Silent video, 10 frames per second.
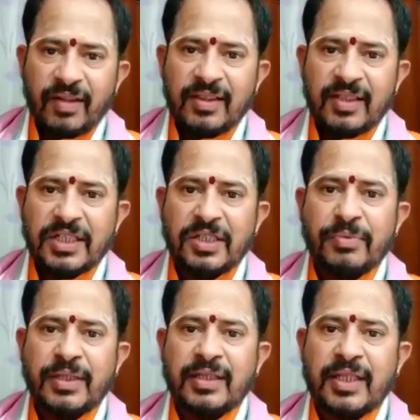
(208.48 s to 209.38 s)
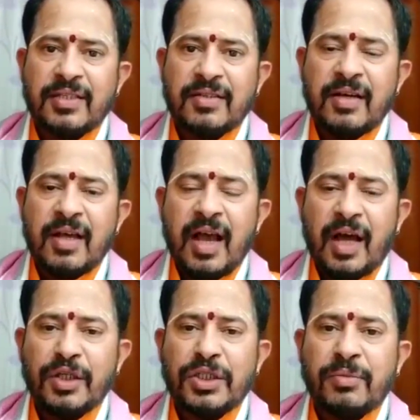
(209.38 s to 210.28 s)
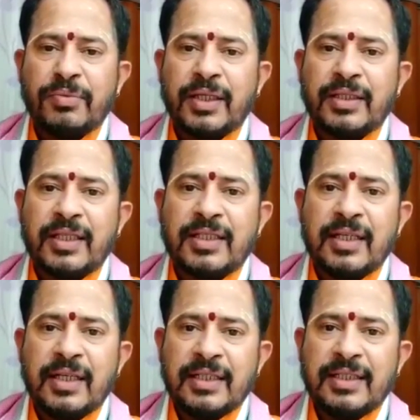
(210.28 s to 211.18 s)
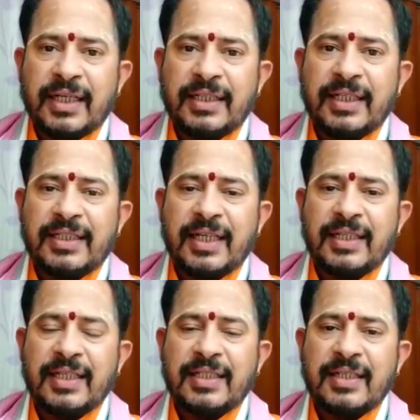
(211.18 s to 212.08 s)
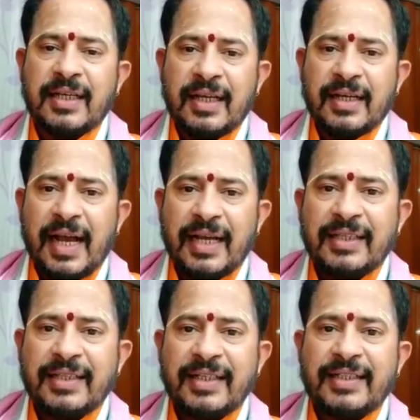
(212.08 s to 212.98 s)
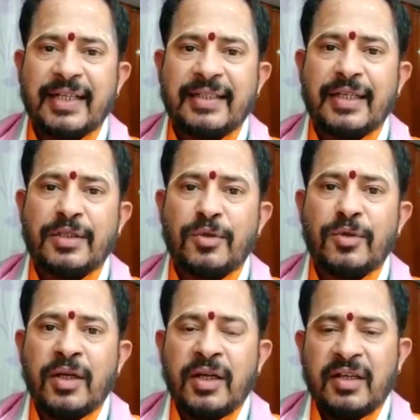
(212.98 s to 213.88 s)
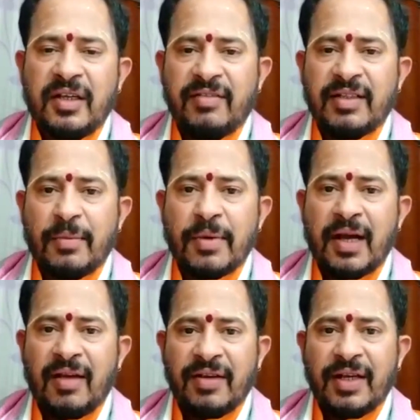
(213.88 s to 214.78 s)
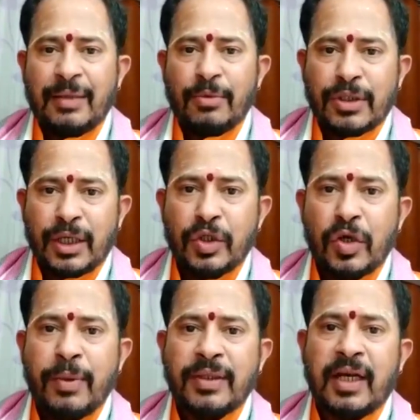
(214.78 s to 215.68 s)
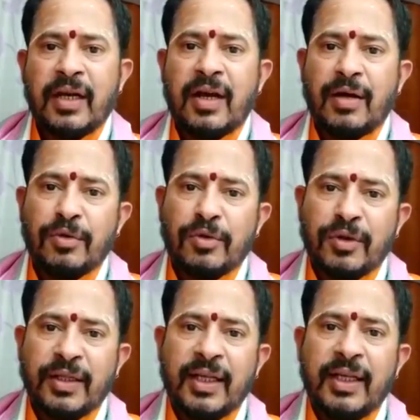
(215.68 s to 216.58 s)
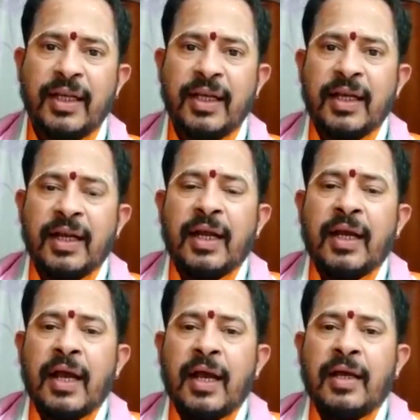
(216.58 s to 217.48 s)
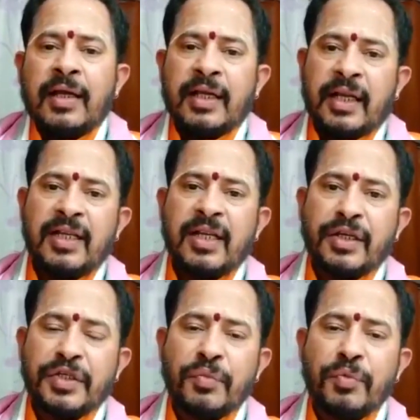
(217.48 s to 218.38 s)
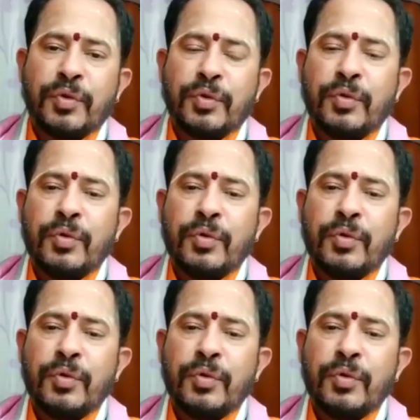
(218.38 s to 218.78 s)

త్రిష్ఠుప్ ఛందస్ అనుష్ఠుప్ ఛందస్ జగతే ఛందస్ గాయత్రి ఛందస్సు ఈ విధముగా వేదము ఛందోబద్ధంగా ఉంటుంది హిరణ్యకశపుడు